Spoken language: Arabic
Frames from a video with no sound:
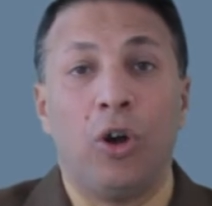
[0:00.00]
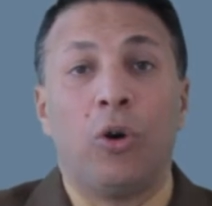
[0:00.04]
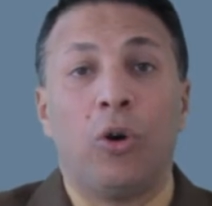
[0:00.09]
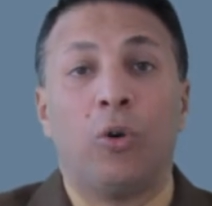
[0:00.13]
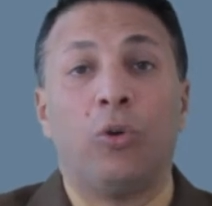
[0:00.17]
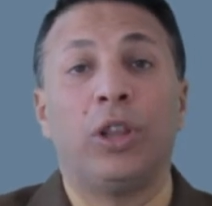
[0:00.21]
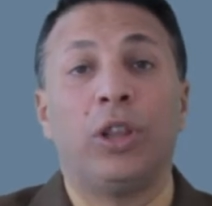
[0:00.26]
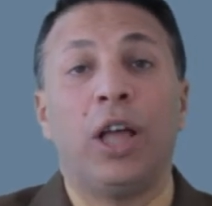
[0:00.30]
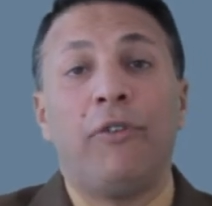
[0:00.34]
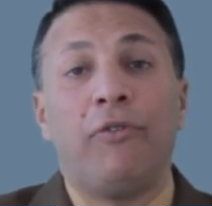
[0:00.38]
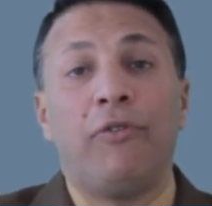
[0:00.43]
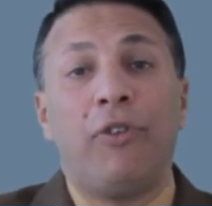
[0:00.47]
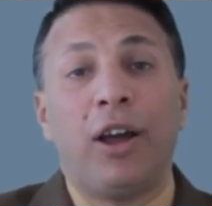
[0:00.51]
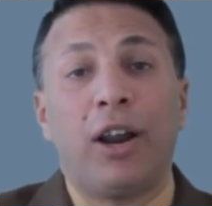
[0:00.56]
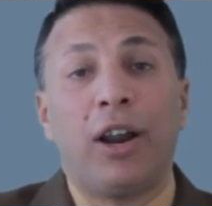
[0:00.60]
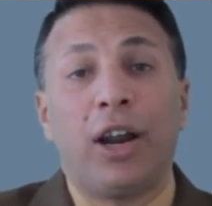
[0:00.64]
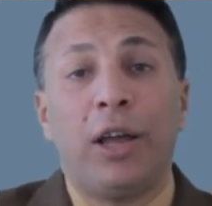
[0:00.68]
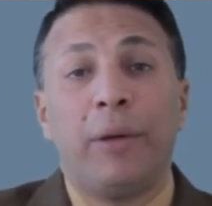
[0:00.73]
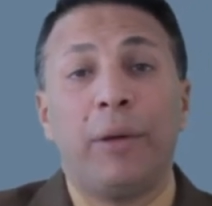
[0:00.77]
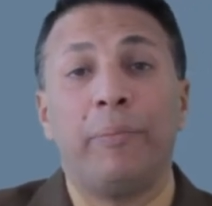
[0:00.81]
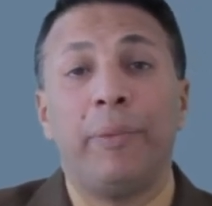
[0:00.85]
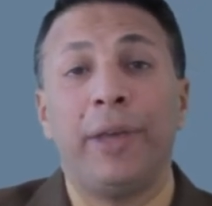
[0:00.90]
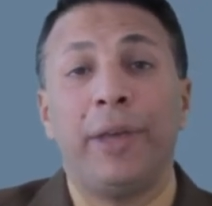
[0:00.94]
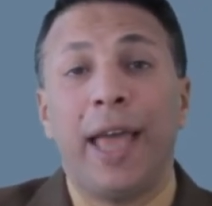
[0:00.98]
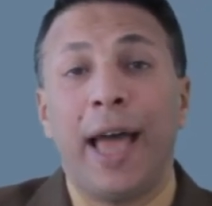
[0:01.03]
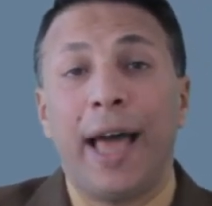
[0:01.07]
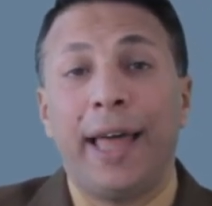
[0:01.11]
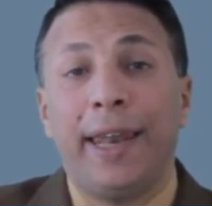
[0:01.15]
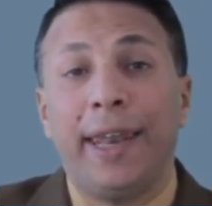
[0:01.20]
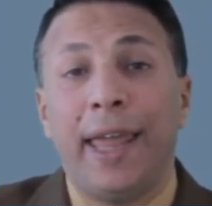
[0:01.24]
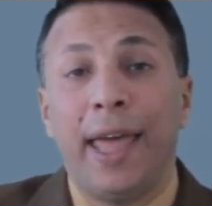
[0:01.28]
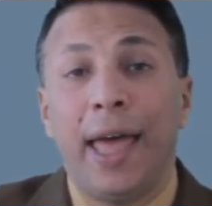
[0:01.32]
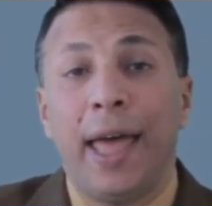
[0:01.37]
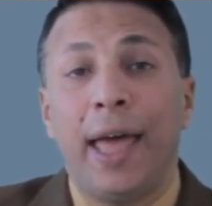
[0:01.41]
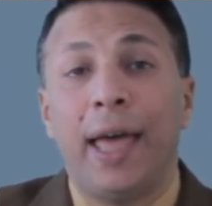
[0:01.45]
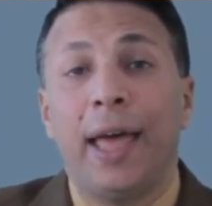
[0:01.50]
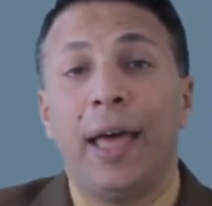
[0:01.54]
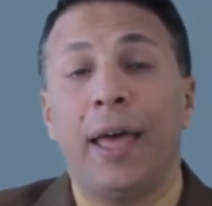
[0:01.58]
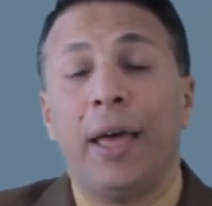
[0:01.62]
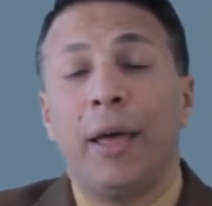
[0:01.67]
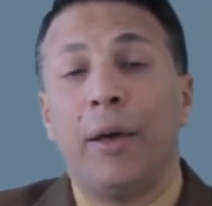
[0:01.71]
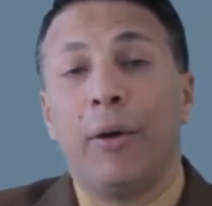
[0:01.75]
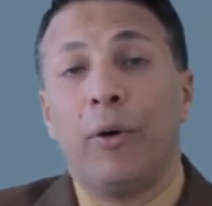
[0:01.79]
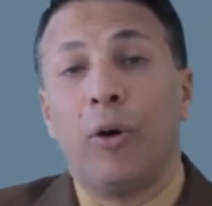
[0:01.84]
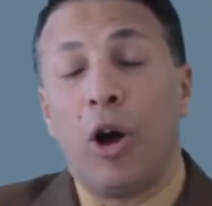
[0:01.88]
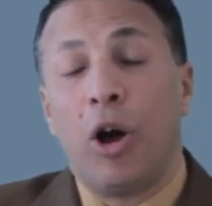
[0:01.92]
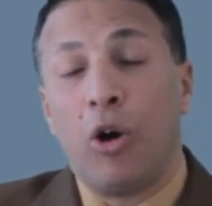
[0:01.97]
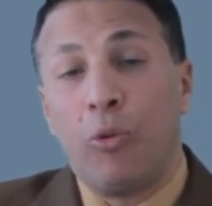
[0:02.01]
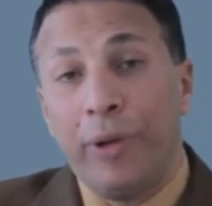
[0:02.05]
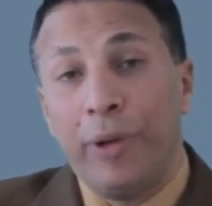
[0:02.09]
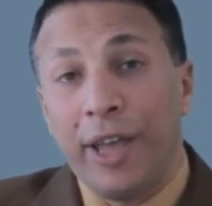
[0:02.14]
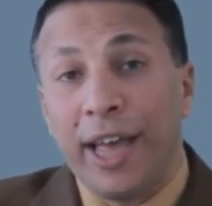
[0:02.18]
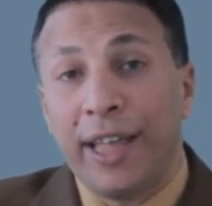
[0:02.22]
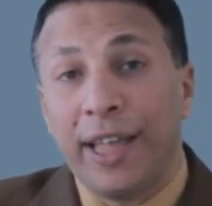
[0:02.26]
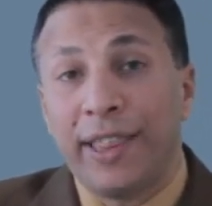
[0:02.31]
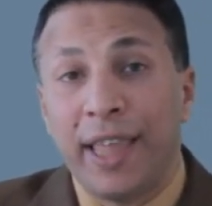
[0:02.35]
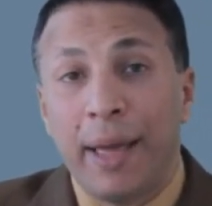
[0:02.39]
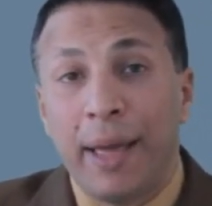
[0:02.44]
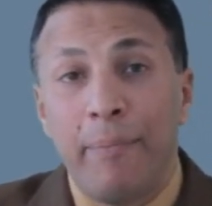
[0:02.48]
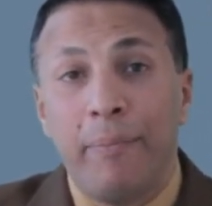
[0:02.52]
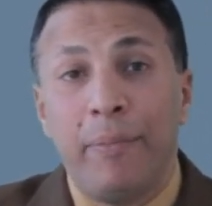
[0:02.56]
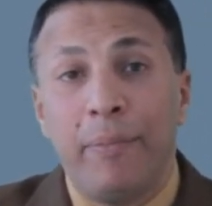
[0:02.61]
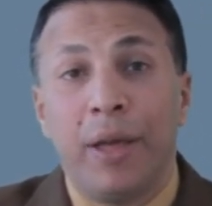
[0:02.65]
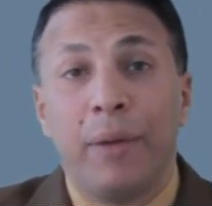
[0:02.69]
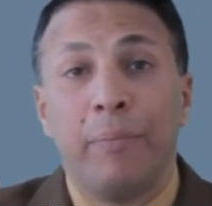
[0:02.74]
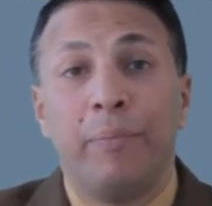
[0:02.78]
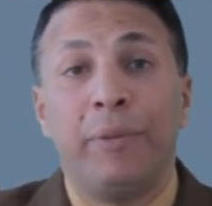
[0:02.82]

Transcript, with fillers: وده فرع بيعنى أو بيهتم